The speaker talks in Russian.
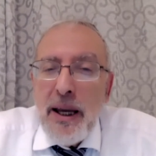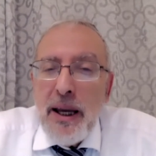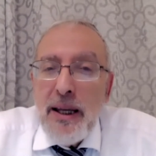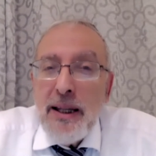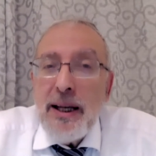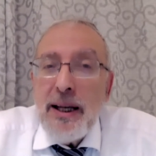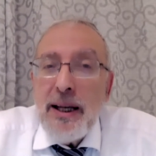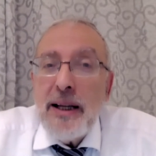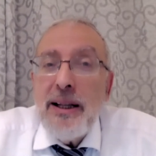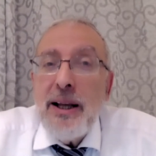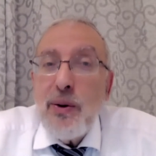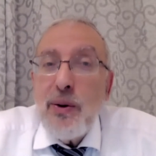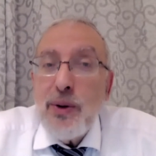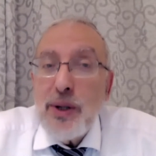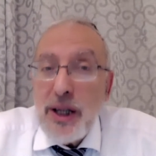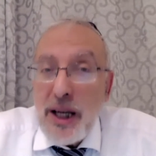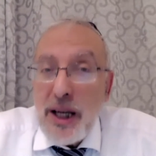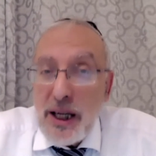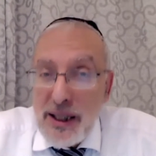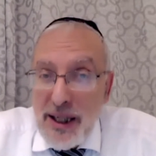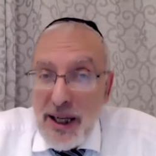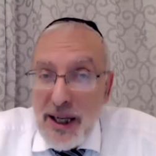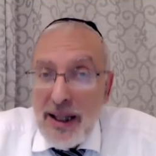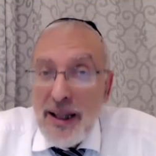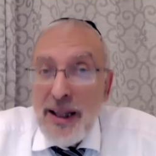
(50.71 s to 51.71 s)
И тогда он
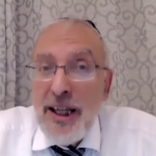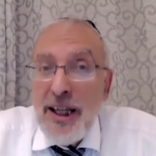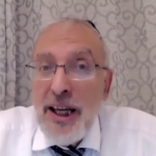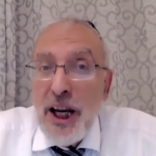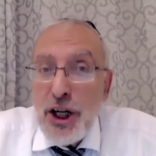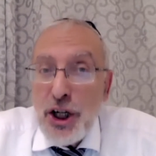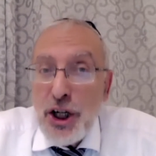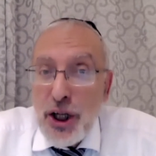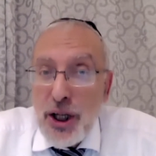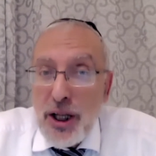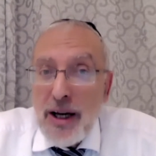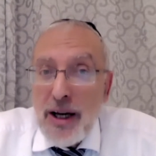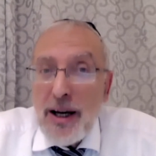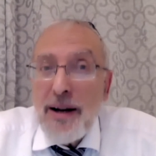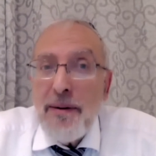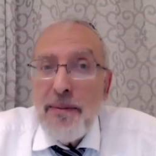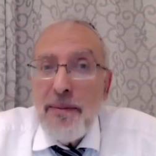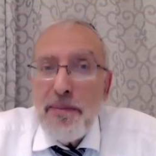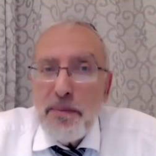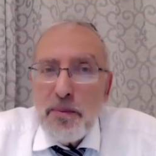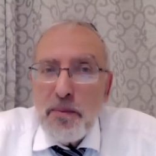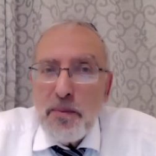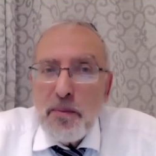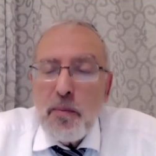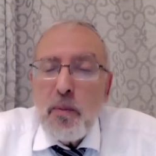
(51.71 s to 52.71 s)
сказал
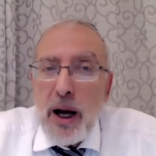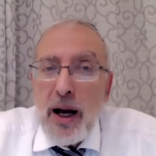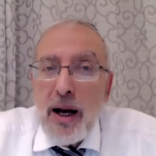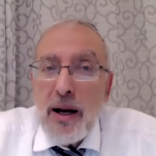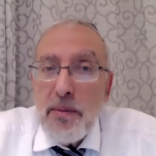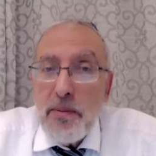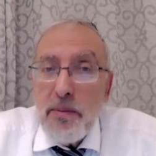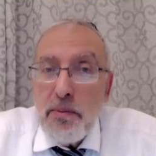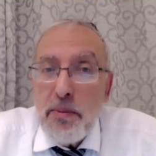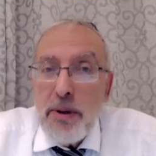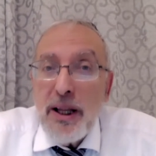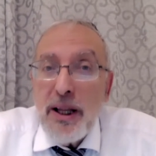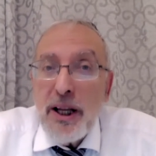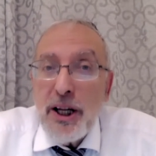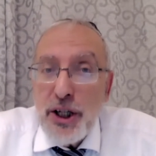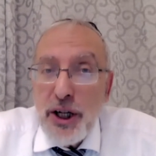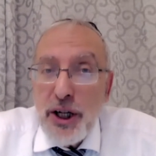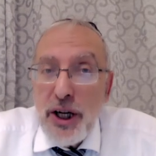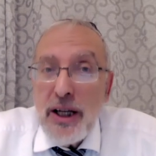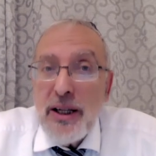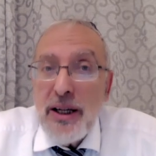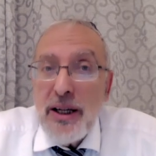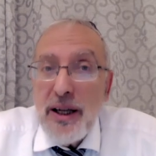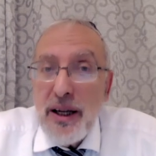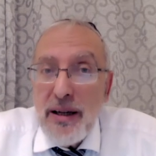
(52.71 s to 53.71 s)
нечто о
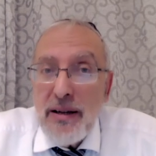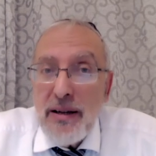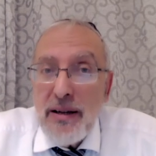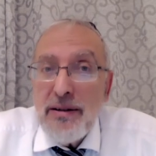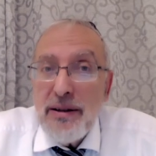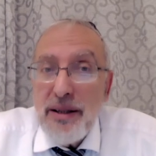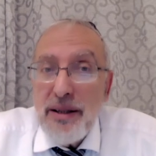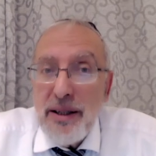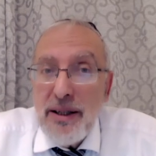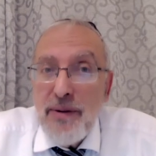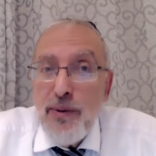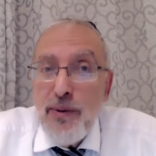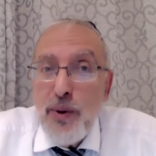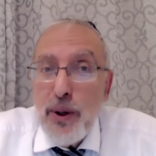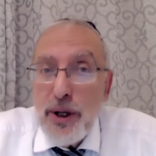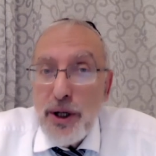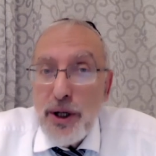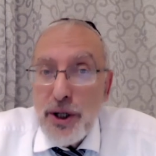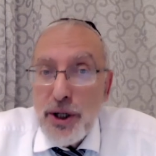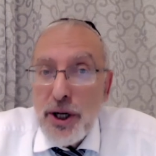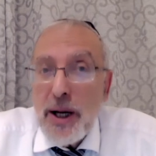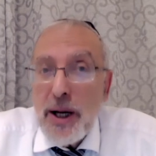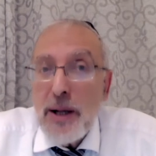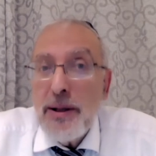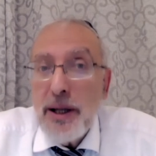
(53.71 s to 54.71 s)
положении
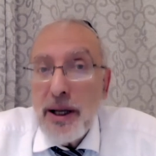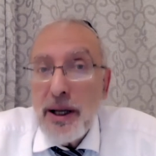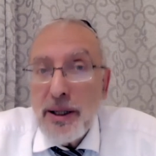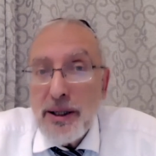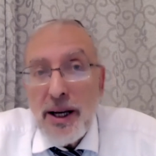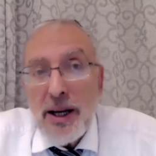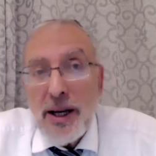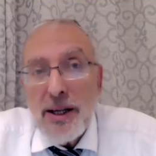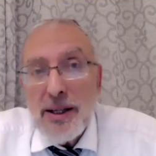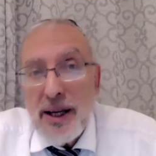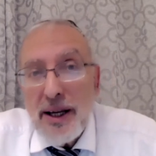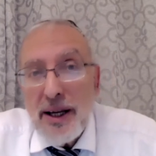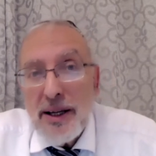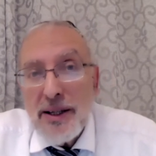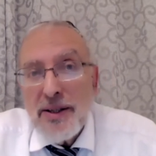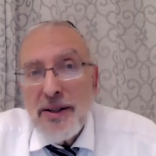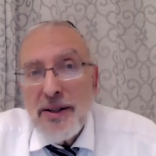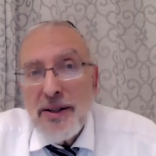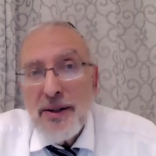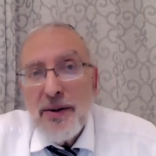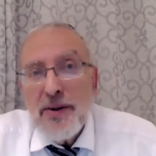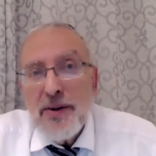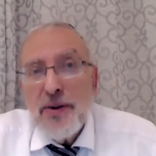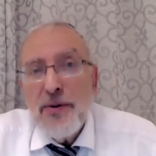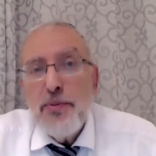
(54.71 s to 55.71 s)
сегодняшнем, так
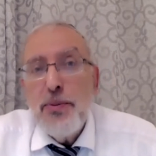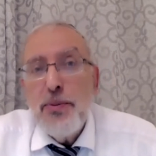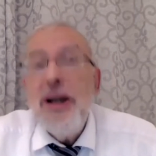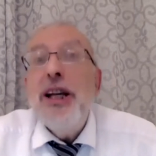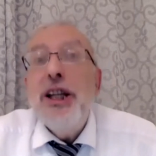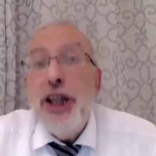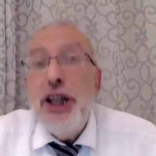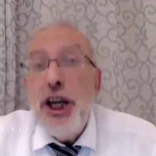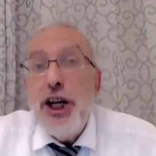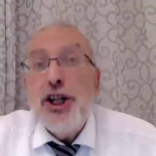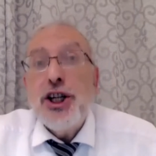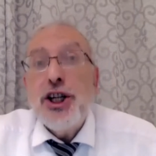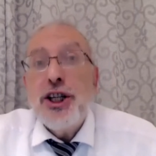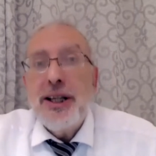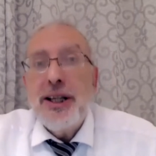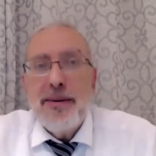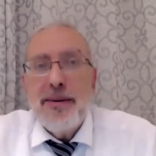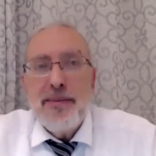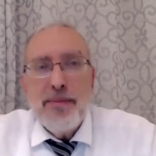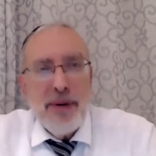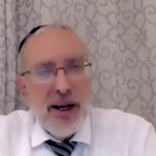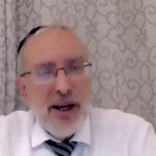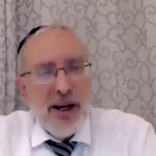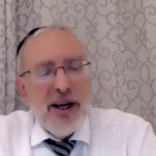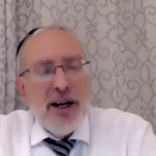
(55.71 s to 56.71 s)
сказать, э,
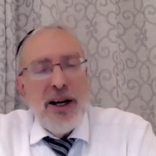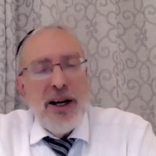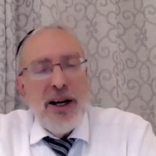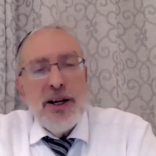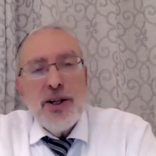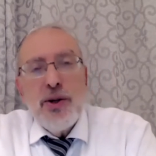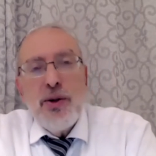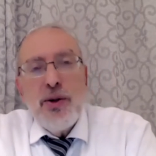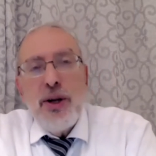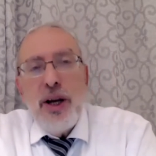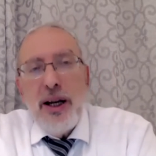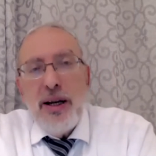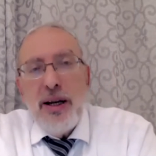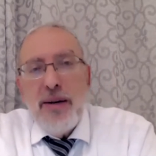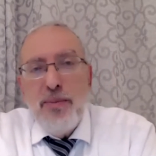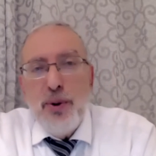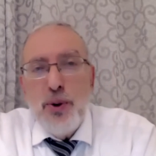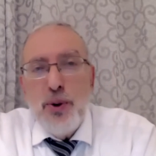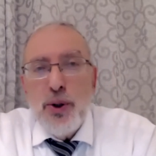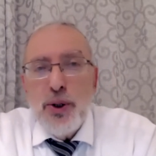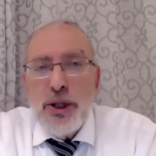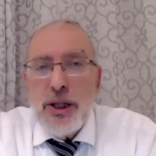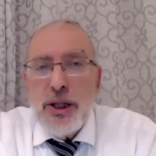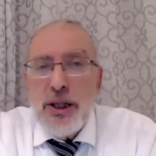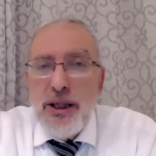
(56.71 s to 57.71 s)
политическом, что я не
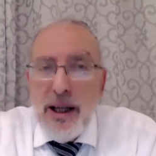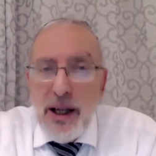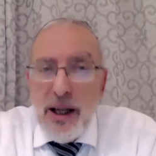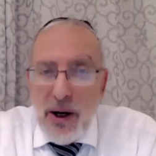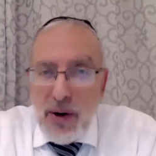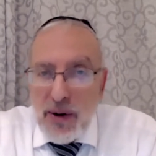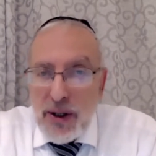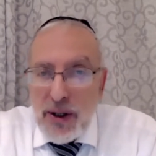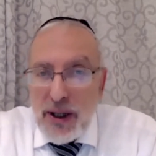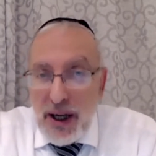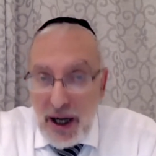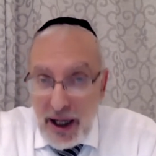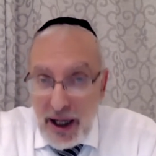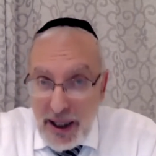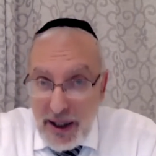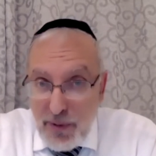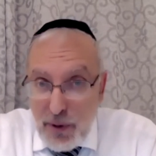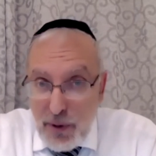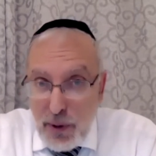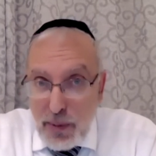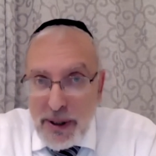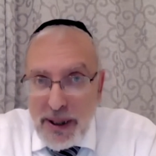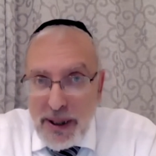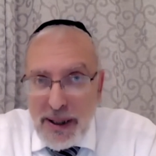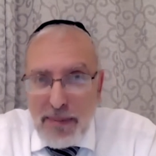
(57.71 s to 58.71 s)
буду цитировать ради
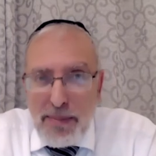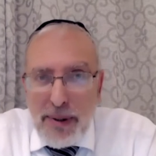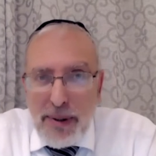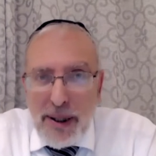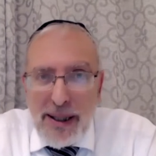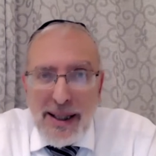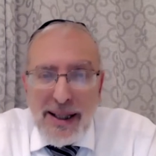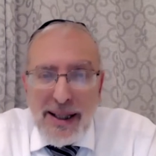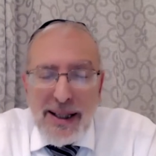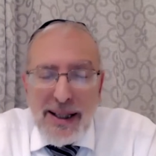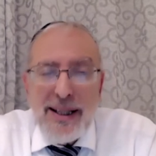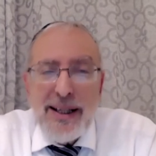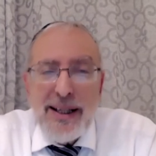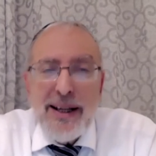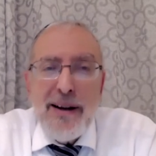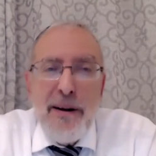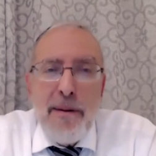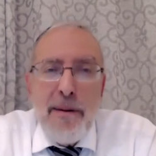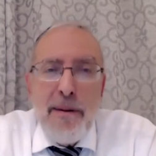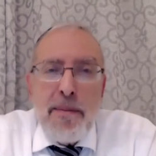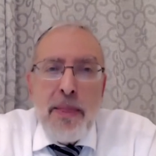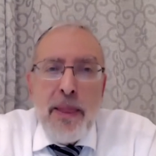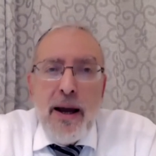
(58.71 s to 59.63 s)
его безопасности.